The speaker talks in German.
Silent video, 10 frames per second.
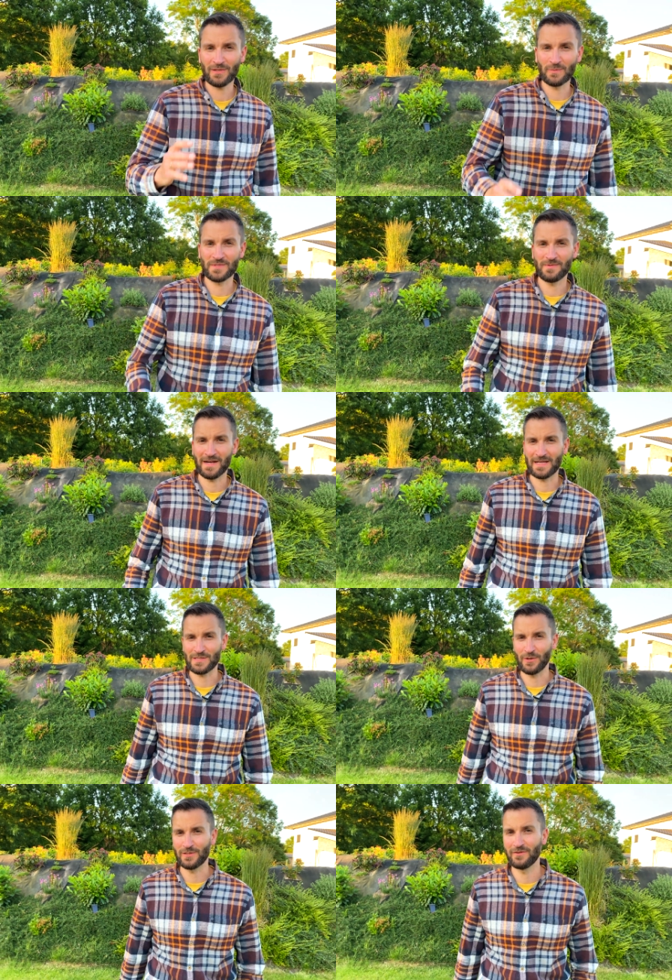Und zwar geht es
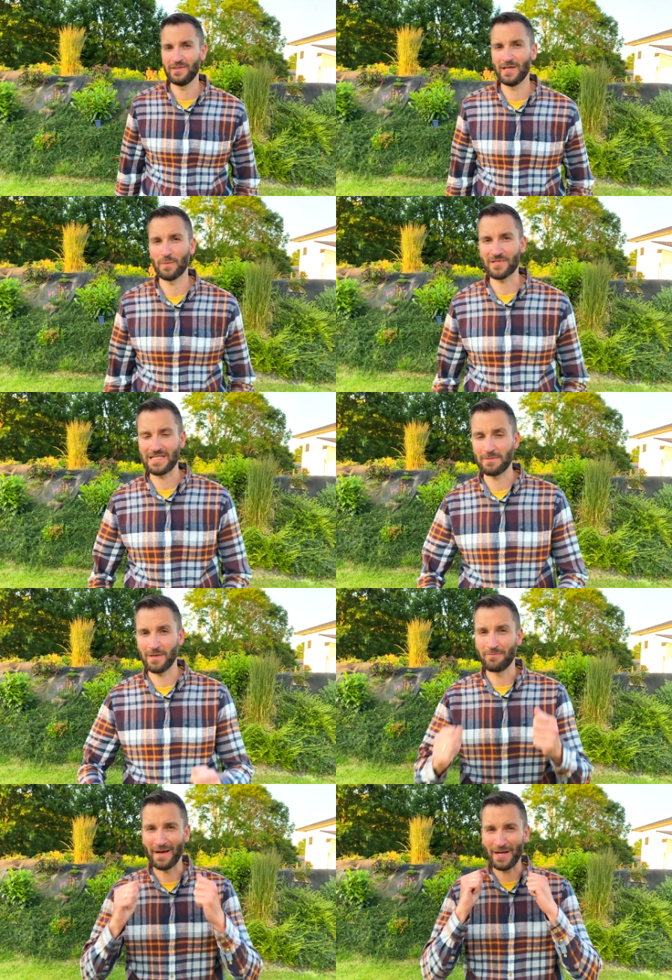heute wieder um das Thema
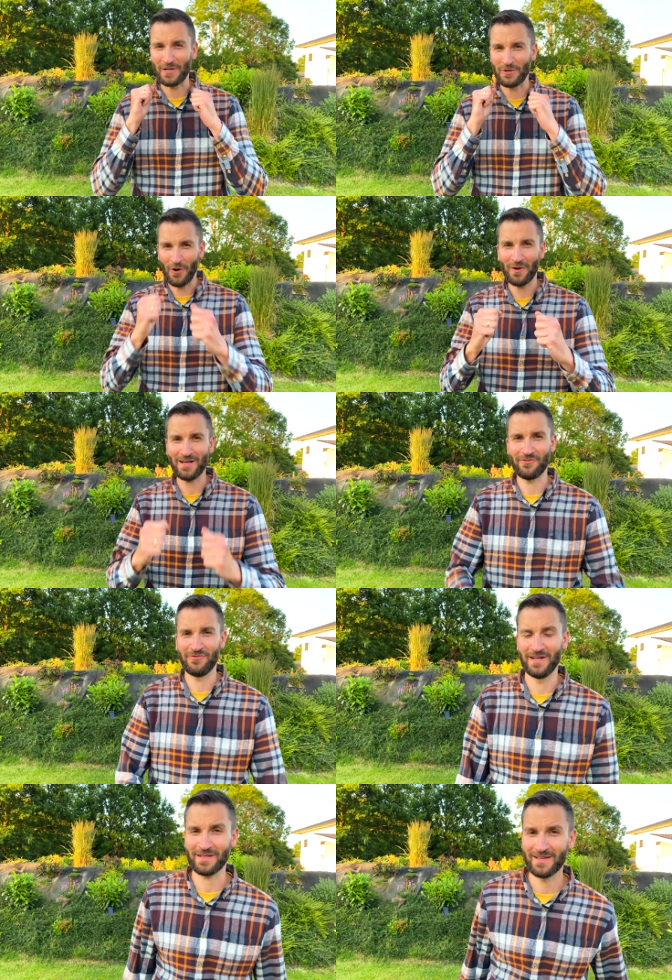
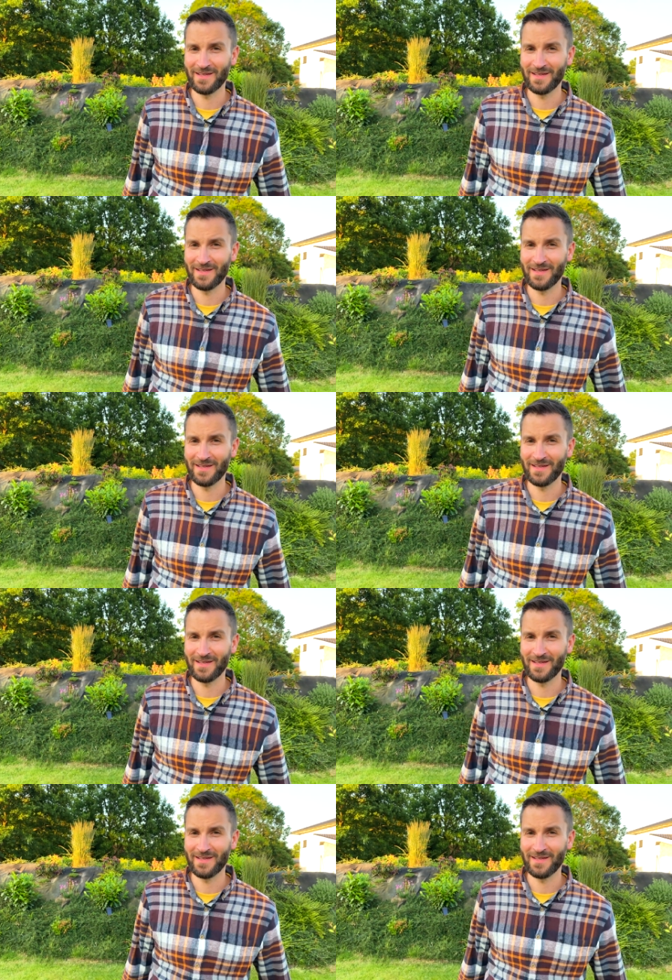Balkonkraftwerk.